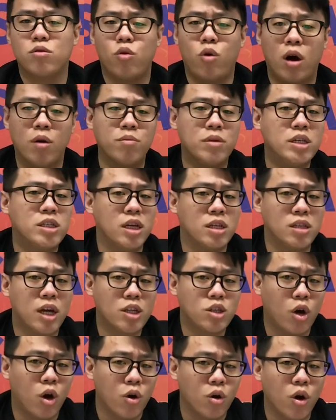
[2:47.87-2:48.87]
黄明贤
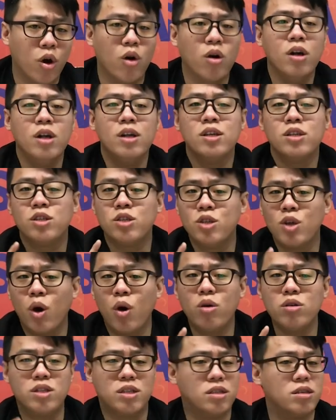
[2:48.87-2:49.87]
他透露，
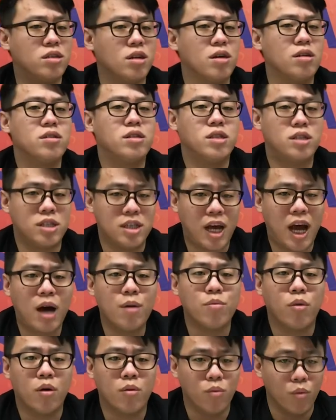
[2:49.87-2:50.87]
优质的加
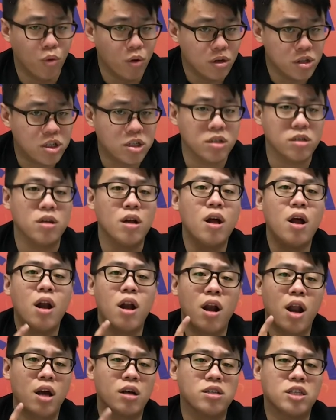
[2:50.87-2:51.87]
盟模式
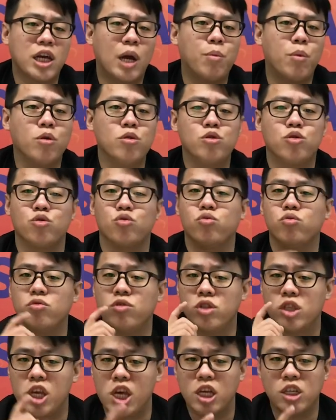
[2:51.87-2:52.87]
让加盟主
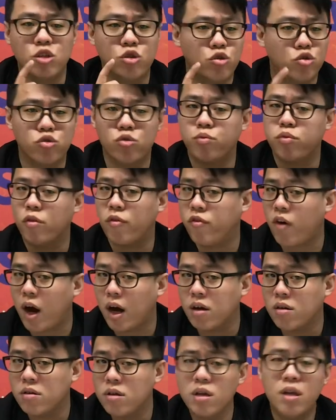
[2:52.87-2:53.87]
黏住不放。
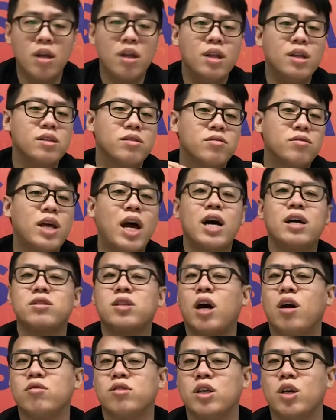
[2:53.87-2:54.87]
那
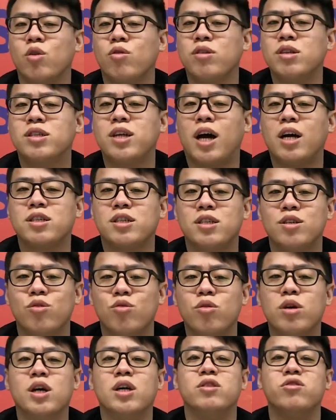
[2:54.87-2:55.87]
到底路易莎是
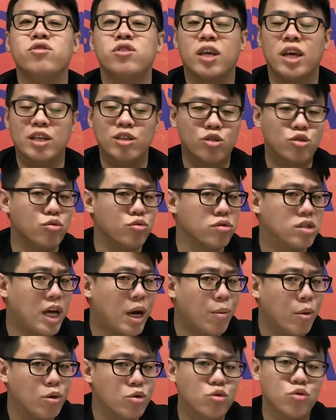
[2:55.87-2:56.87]
如何黏住
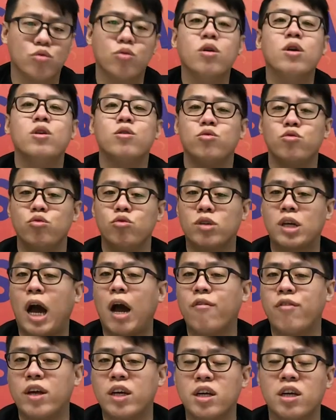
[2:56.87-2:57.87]
加盟主与
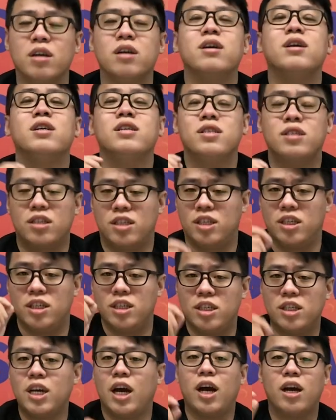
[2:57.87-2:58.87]
咖啡客，挤
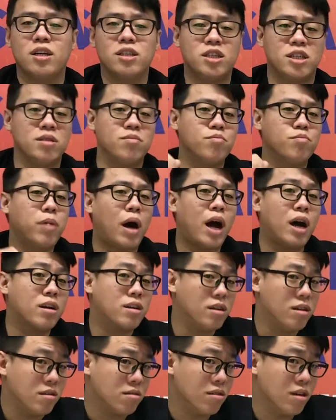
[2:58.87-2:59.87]
下星巴
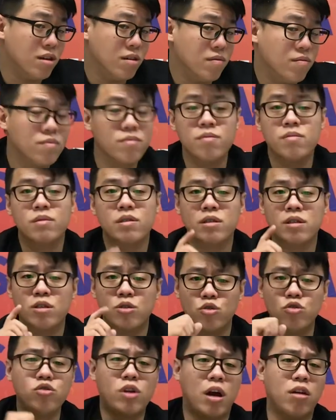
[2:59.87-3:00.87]
克呢？
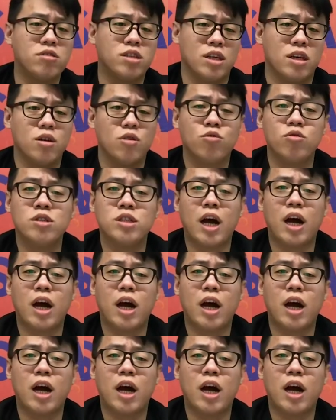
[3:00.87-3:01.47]
据了解，路易